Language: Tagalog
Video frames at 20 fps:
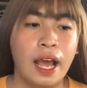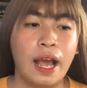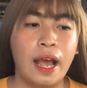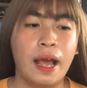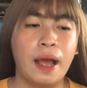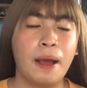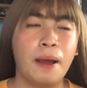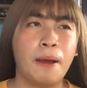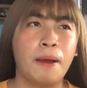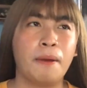
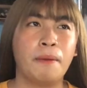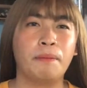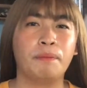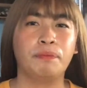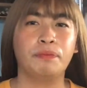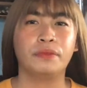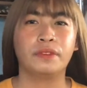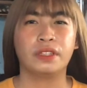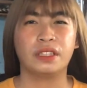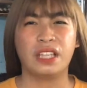
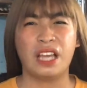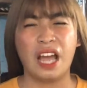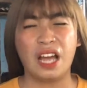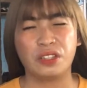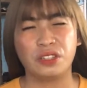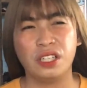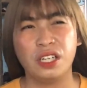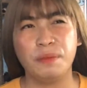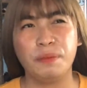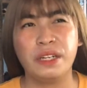Um,
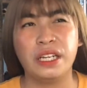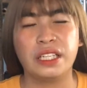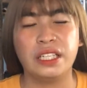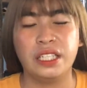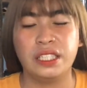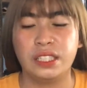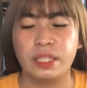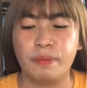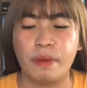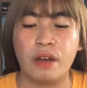actually,
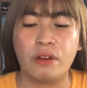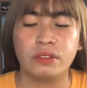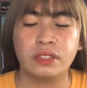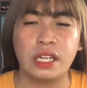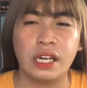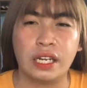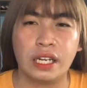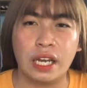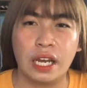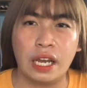pinag-iisipan ko
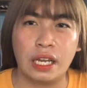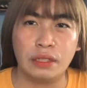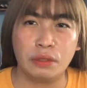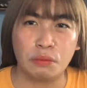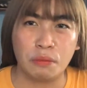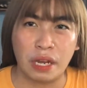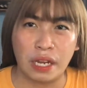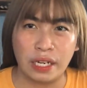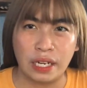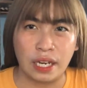talaga
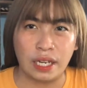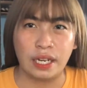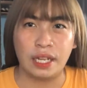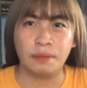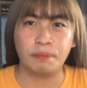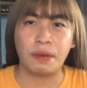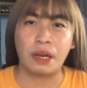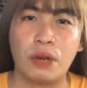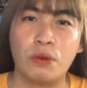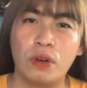nung mga
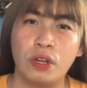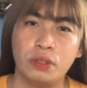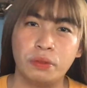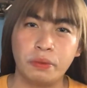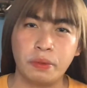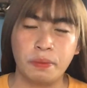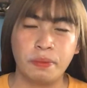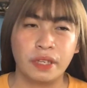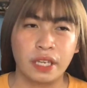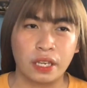nakaraan pa kung ano
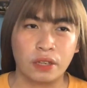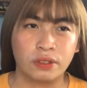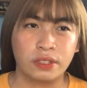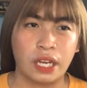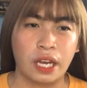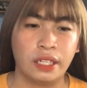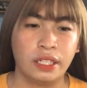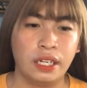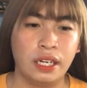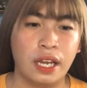ibibigay ko
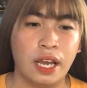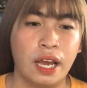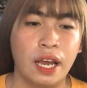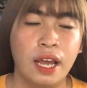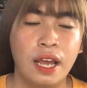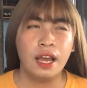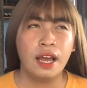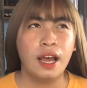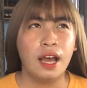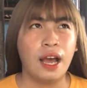sa kanila.
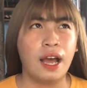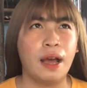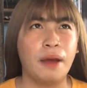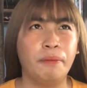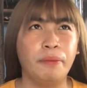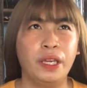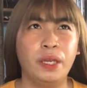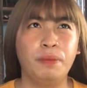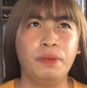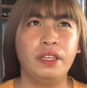Uh,
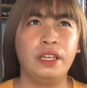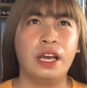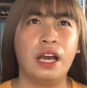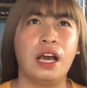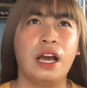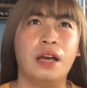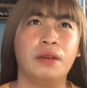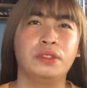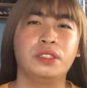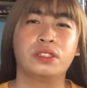maybe
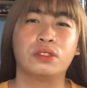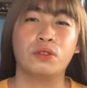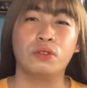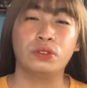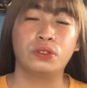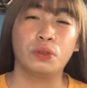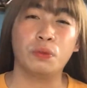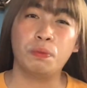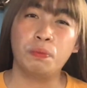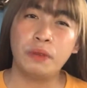uh,
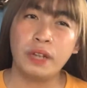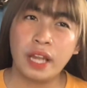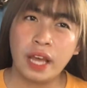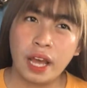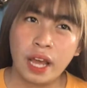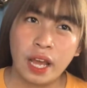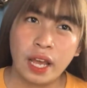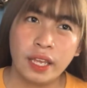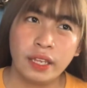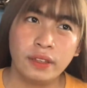school
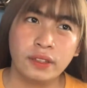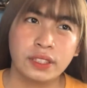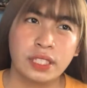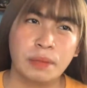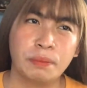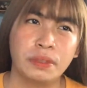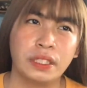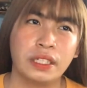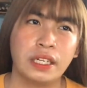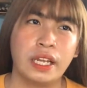supply or
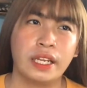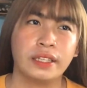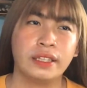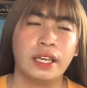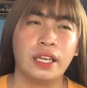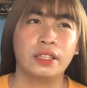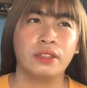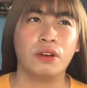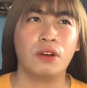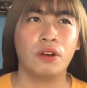something like
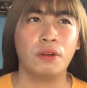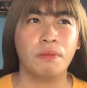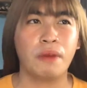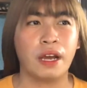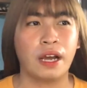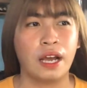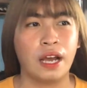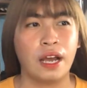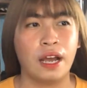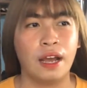that or
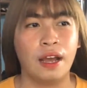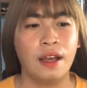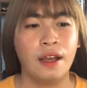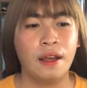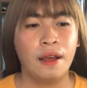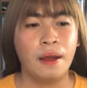mga